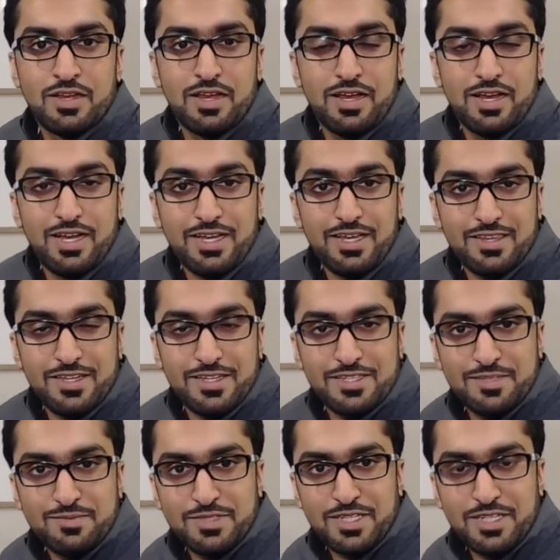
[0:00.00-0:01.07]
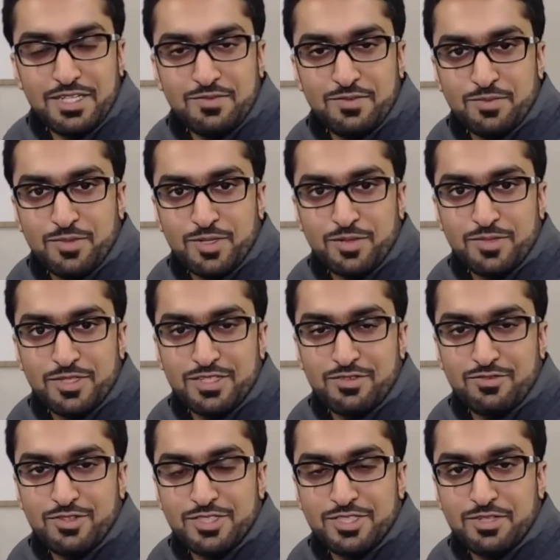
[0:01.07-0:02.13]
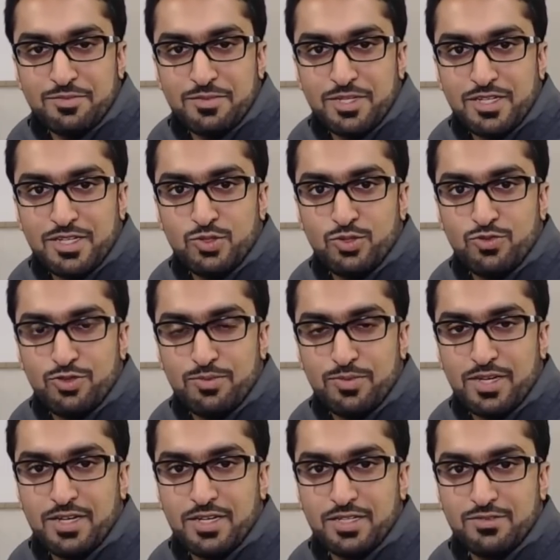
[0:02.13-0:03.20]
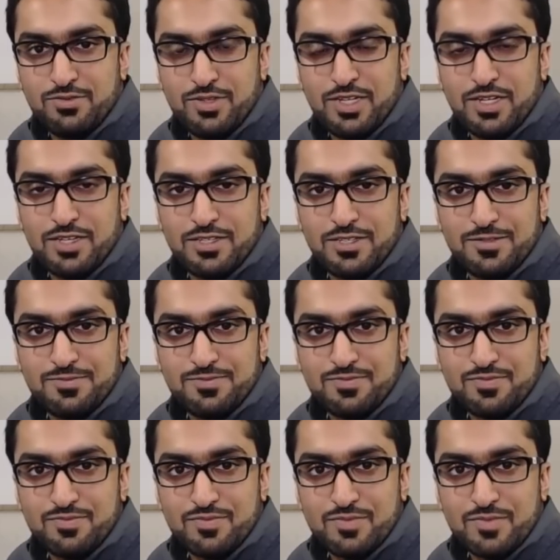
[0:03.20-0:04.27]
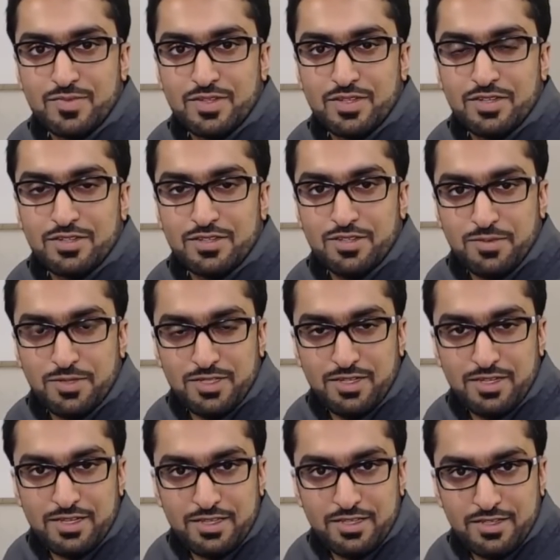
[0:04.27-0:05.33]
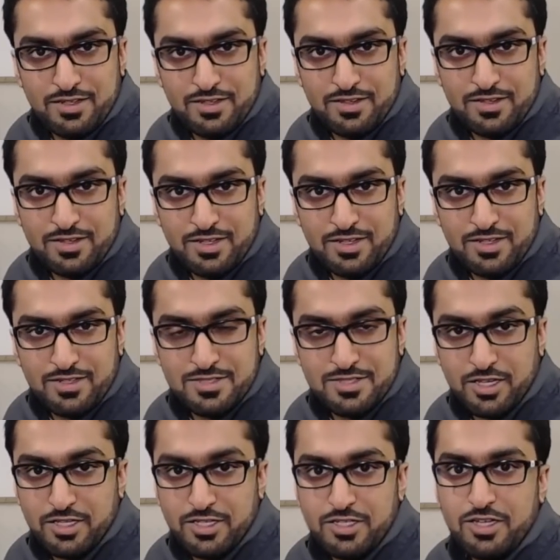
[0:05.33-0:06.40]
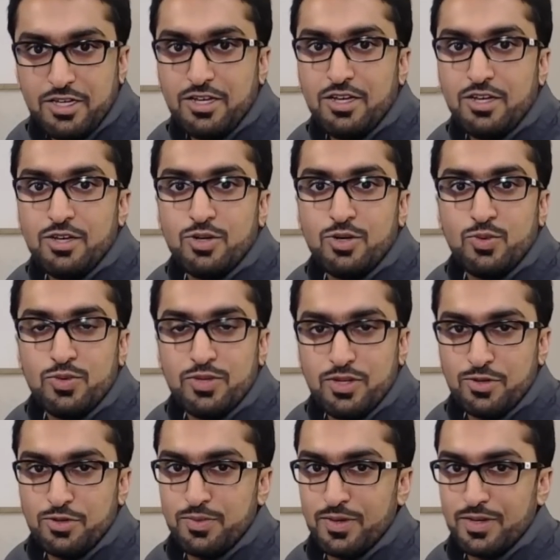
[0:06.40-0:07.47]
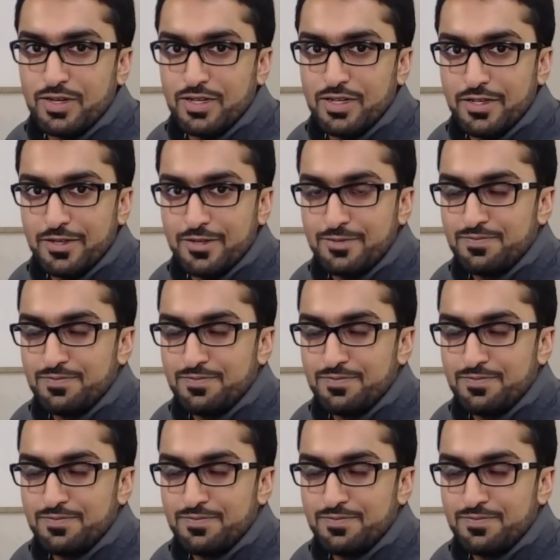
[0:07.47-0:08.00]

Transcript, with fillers: هكذا يتم تعليم البرمجة في الجامعات وفي المعاهد في العادة طبعا هذه نظرة صحيحة ولا غبار عليها